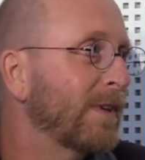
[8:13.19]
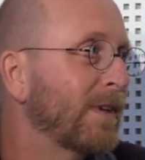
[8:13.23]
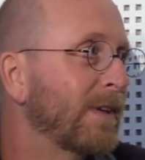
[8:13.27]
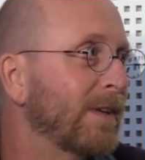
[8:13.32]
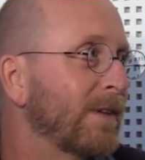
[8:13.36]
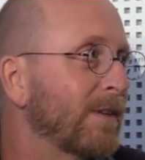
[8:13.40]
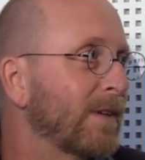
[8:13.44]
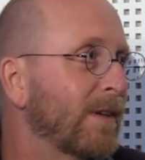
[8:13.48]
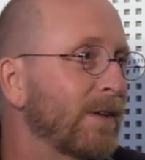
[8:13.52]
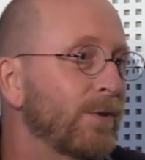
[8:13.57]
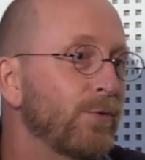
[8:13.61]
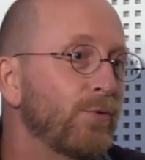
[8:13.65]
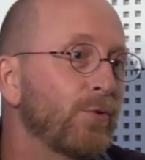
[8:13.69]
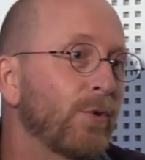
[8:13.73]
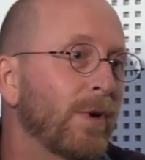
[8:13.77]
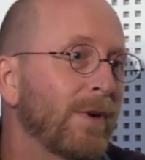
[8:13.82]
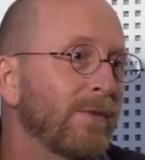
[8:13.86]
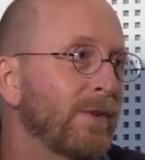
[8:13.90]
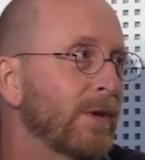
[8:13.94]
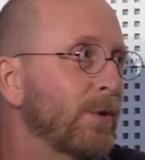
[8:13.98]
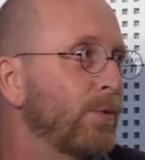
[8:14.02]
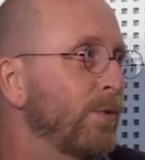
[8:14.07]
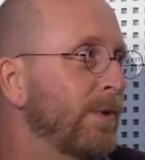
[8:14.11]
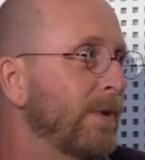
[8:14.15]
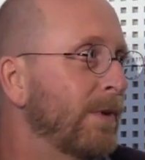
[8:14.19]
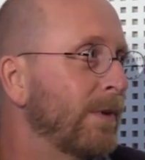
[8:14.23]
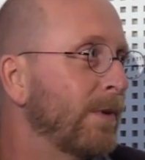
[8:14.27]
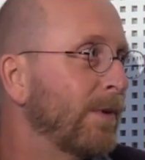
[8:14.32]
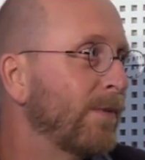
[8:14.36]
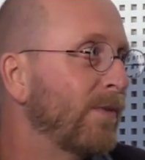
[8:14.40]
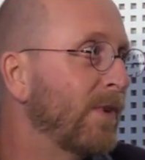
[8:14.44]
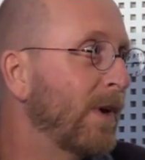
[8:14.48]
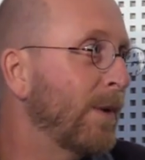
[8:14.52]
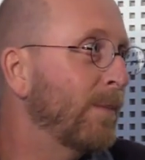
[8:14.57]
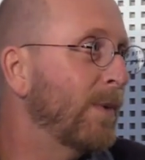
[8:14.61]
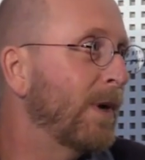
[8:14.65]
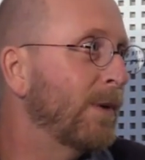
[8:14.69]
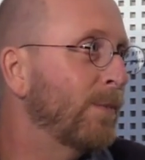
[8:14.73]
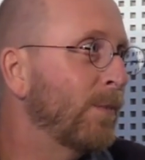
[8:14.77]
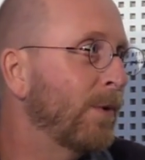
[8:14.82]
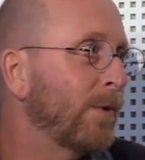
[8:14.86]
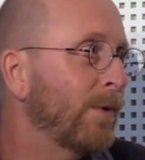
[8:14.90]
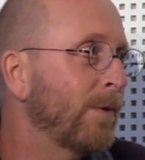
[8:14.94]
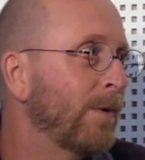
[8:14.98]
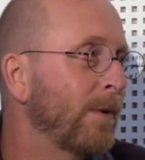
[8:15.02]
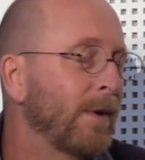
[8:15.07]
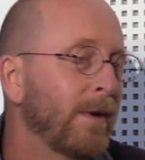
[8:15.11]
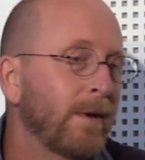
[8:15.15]
très très dur avec lui
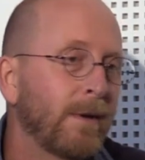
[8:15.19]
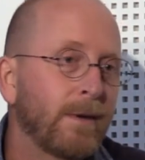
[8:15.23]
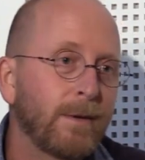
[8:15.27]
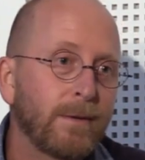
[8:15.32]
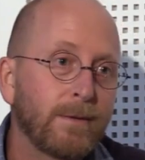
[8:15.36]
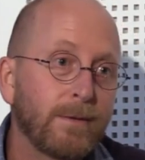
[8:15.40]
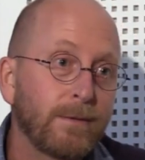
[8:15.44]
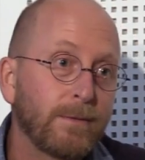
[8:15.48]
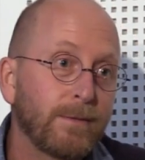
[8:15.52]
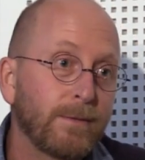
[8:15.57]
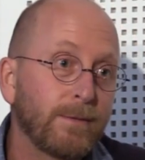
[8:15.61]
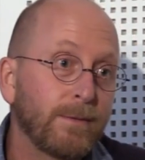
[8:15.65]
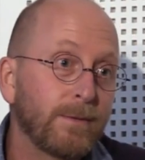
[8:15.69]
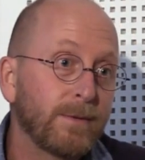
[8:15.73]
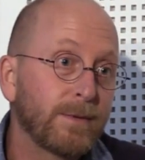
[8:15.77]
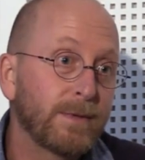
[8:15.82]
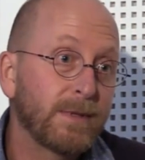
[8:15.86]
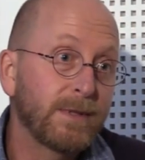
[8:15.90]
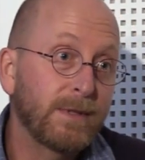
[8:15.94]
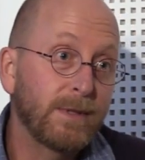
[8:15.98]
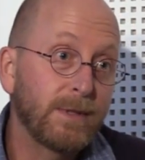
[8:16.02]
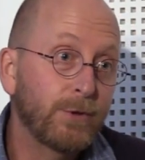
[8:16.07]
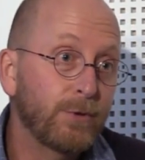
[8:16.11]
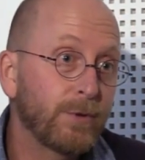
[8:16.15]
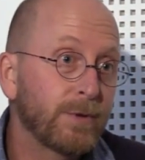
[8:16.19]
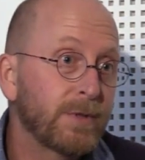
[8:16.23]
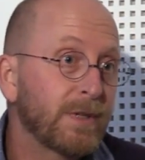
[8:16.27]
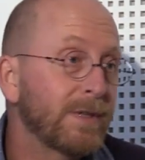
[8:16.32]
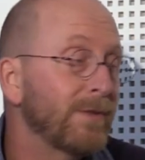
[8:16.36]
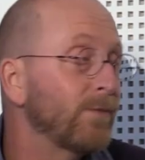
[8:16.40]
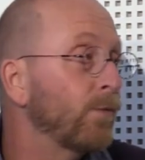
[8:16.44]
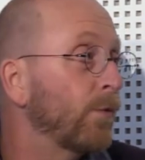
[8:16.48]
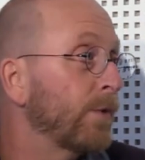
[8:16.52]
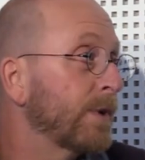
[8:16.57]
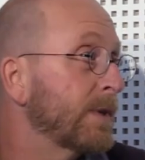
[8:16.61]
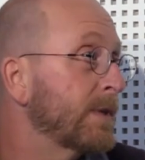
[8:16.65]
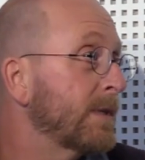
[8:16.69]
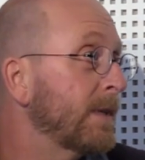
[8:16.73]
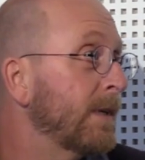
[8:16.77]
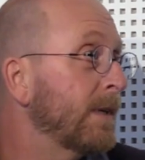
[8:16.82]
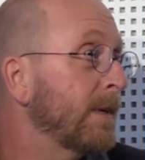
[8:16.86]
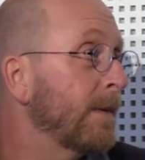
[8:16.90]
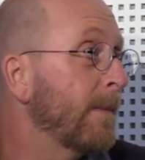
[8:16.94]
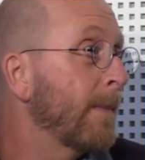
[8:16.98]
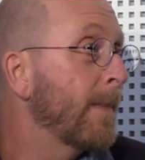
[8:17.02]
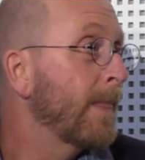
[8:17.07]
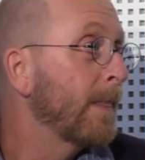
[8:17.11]
verbalement, euh, c'est des choses qui vont rester.